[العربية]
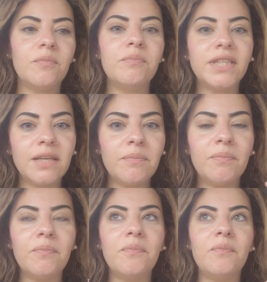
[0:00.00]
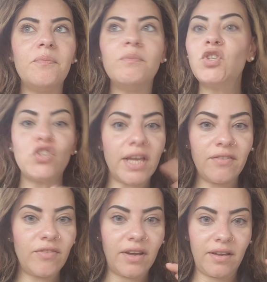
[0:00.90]
بتبقى مش
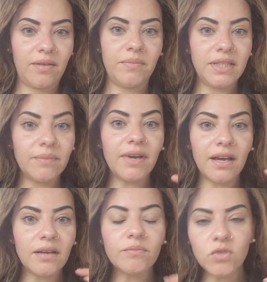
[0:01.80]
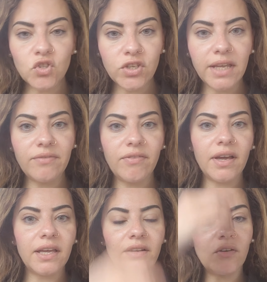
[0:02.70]
شايفه بتبقى مش شايفه
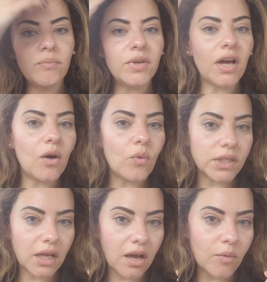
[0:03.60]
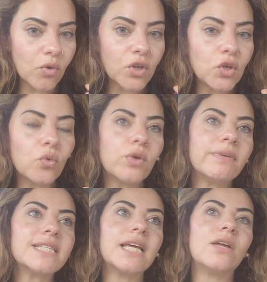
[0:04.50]
ان ربنا عوضها ممكن يكون
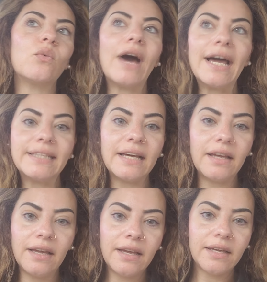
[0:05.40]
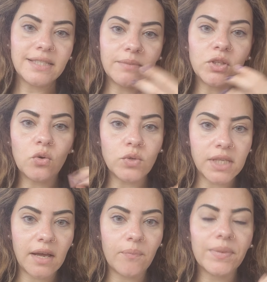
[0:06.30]
مثلا واحده سابت
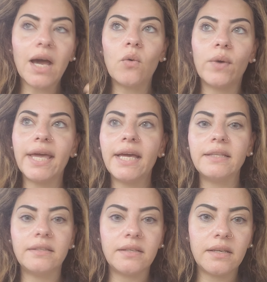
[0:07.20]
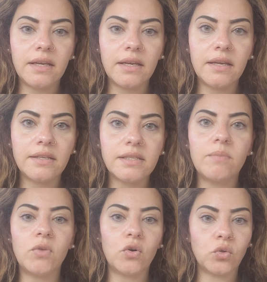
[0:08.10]
جوزها او واحد آه، ساب
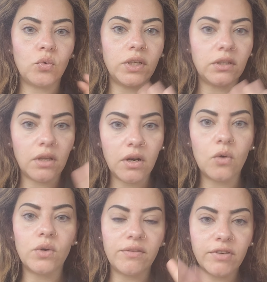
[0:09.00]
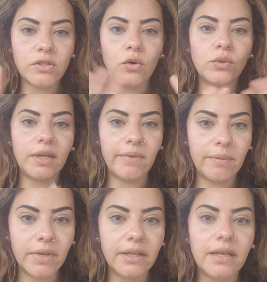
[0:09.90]
مراته اتطلقوا انفصلوا
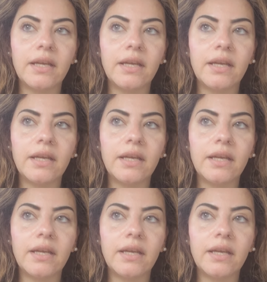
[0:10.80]
تماما